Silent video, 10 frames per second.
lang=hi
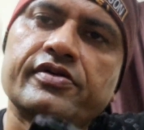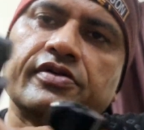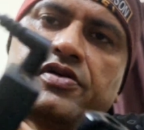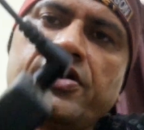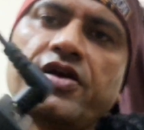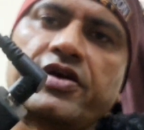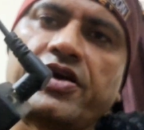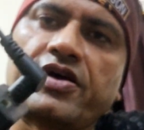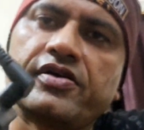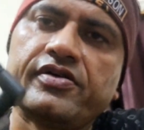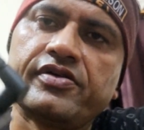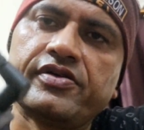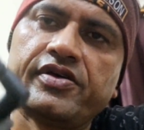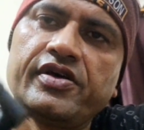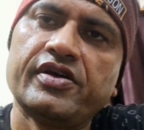ये लग गया
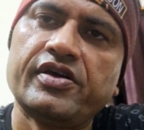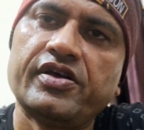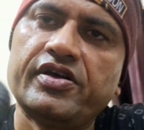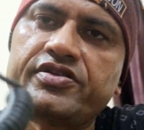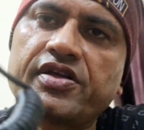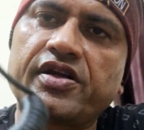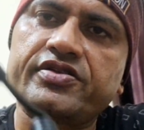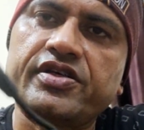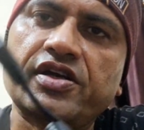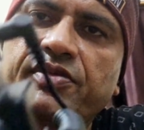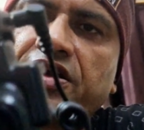इस तरह से हमारा